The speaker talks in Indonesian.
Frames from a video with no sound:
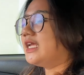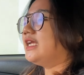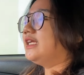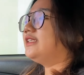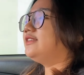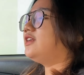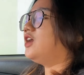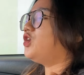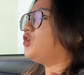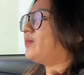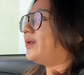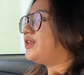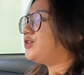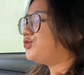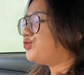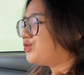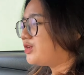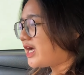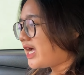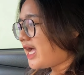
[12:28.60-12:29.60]
jangan lupa
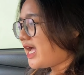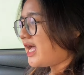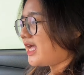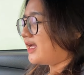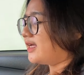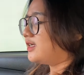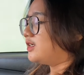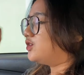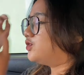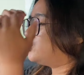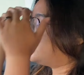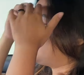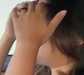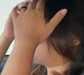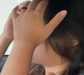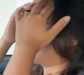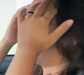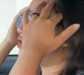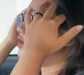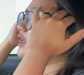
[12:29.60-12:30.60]
juga
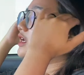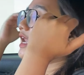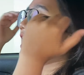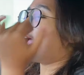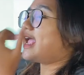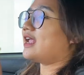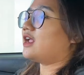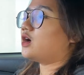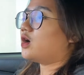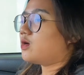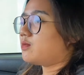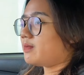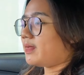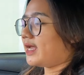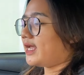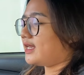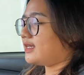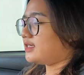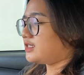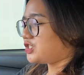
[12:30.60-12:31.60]
untuk like, comment,